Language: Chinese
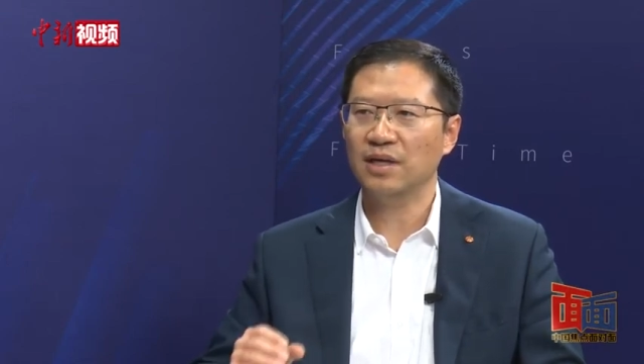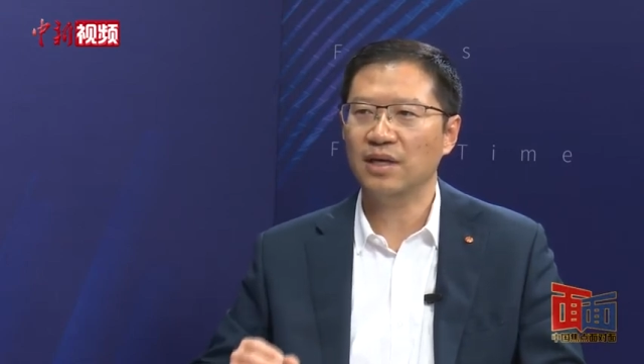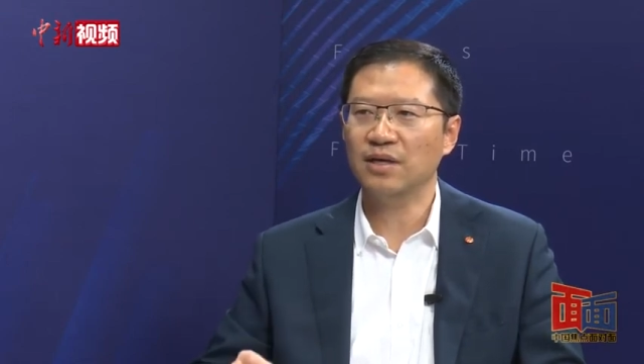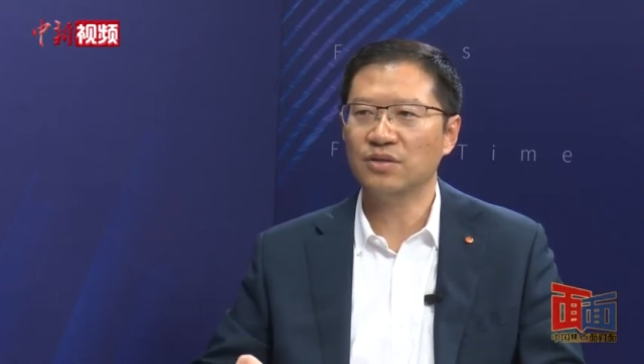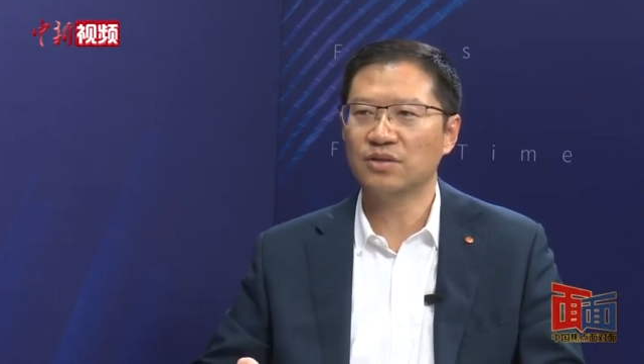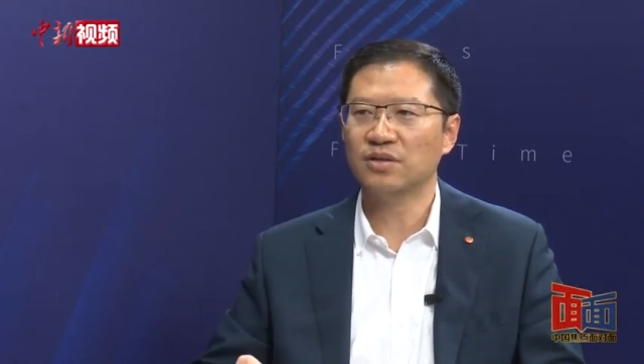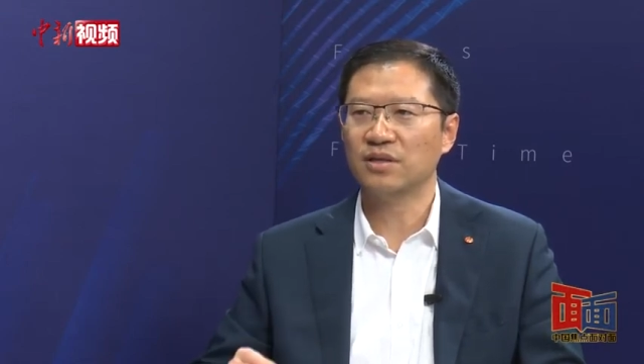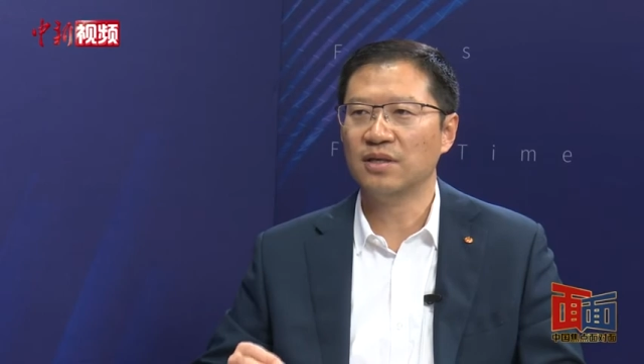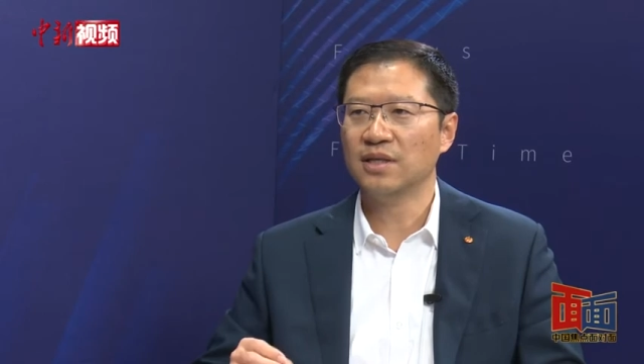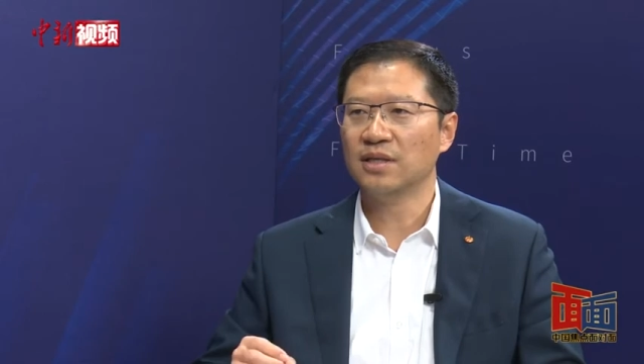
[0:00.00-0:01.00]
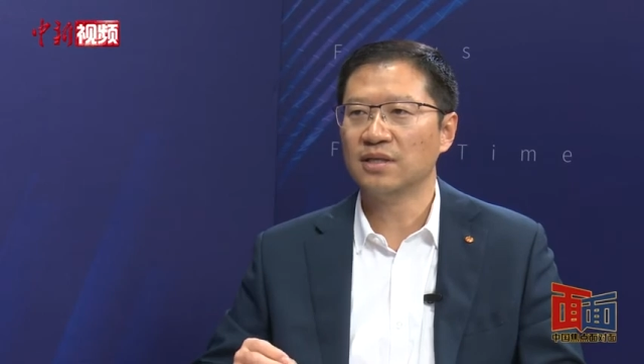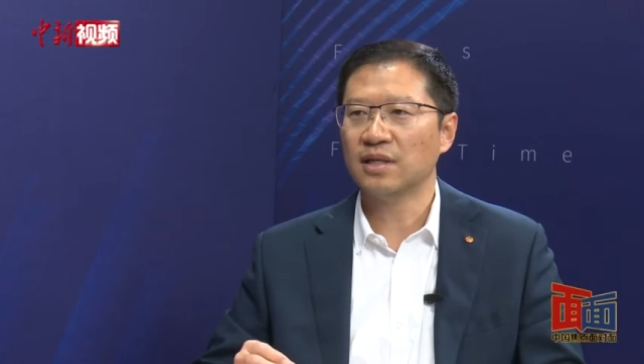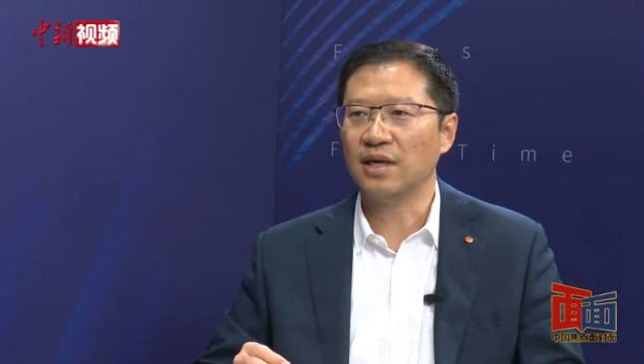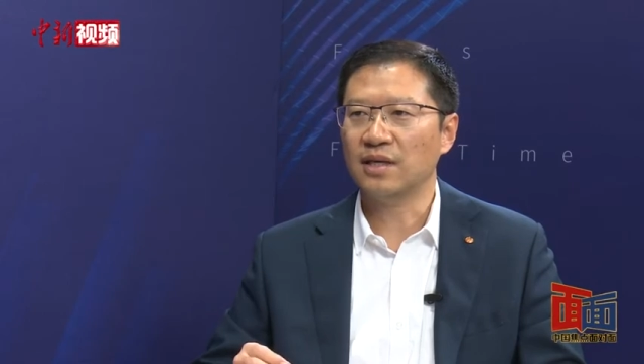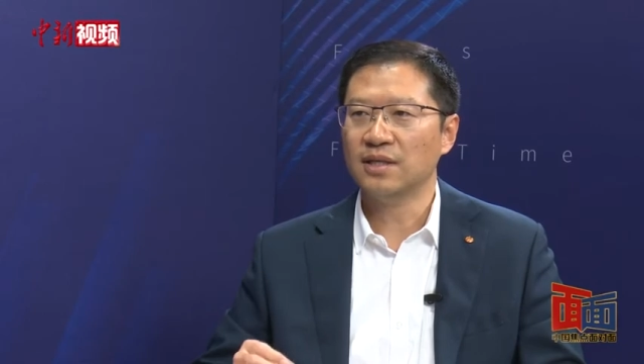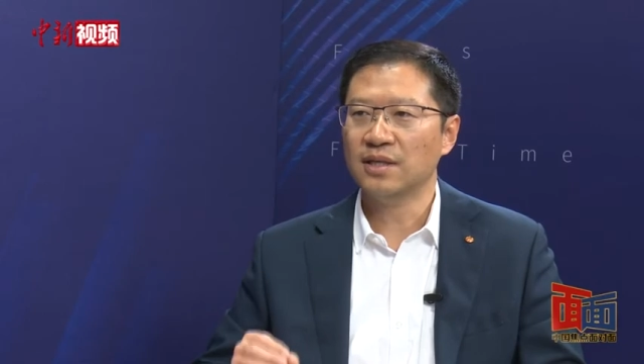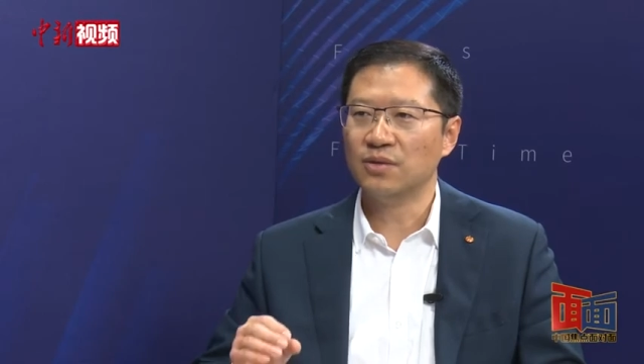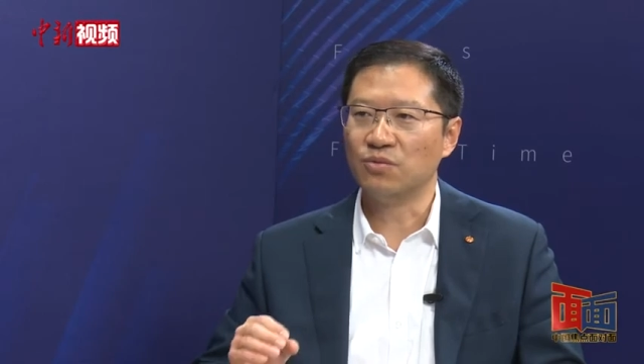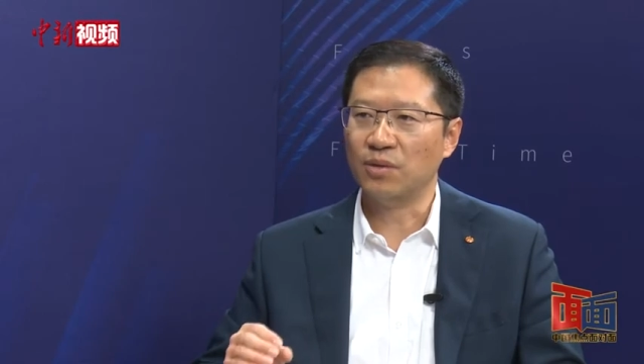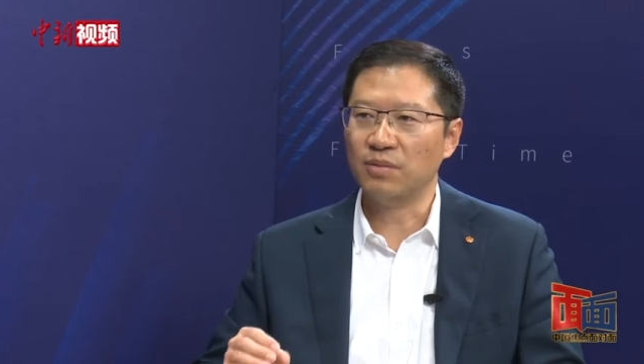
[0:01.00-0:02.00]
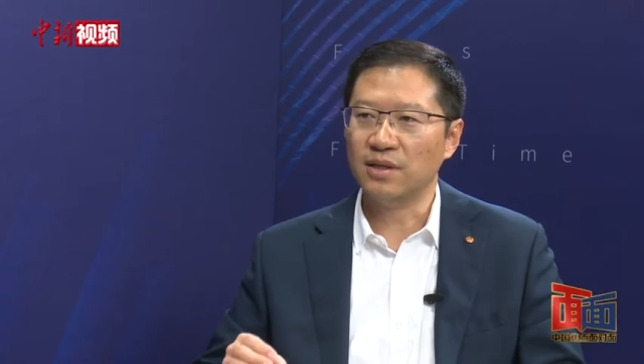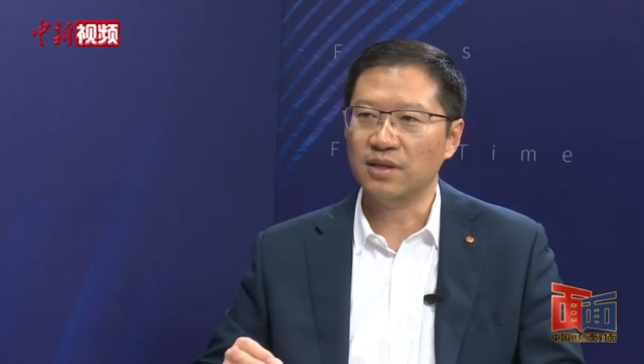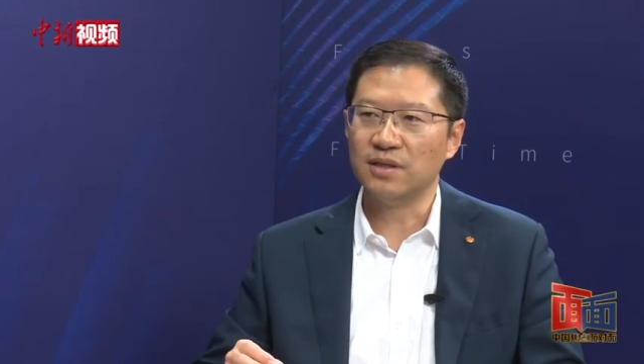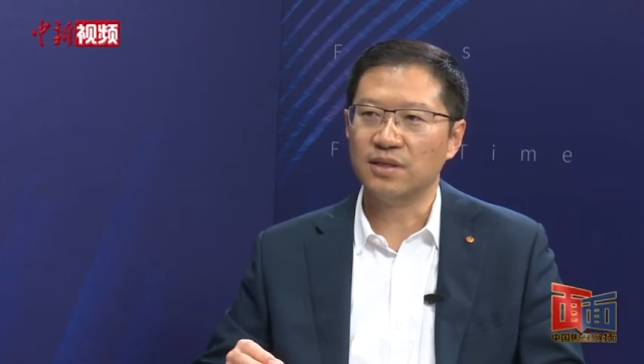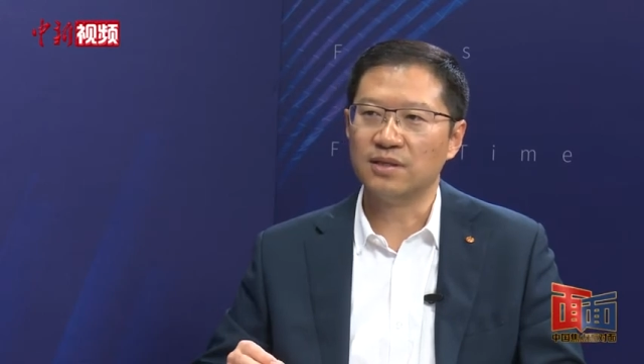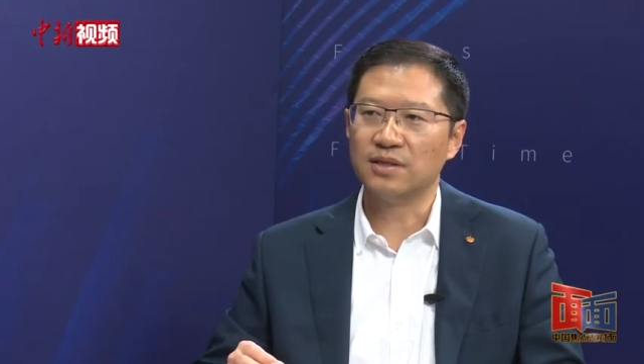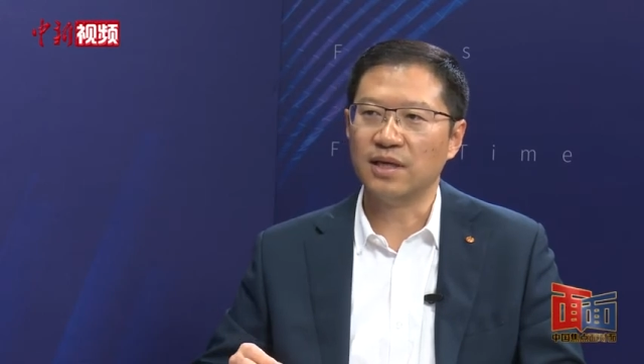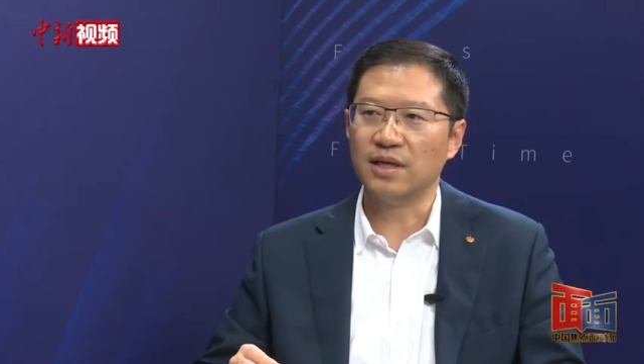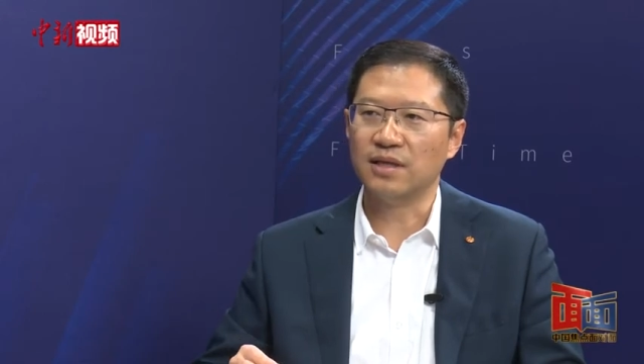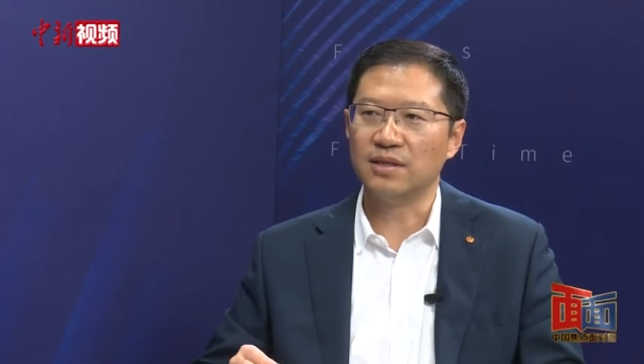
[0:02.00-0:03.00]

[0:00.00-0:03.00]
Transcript: 还有就是它，我们在